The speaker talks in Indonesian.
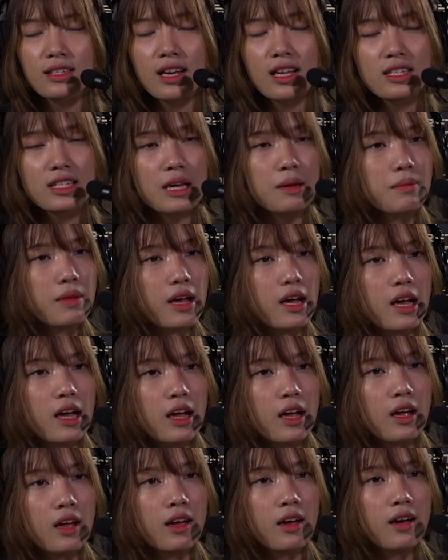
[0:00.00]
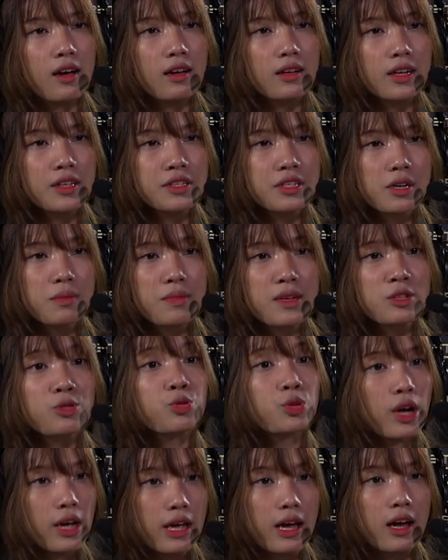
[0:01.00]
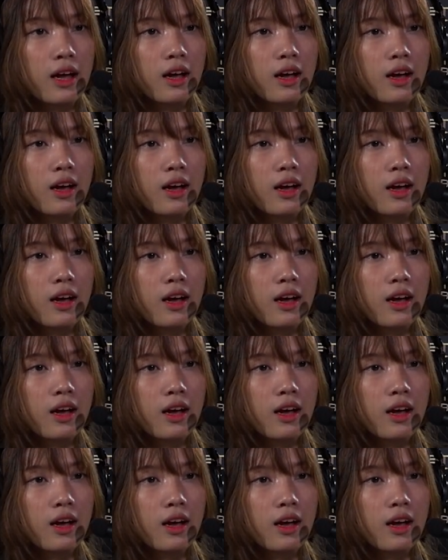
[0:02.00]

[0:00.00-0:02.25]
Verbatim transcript: salah sama Ranger Mas juga ya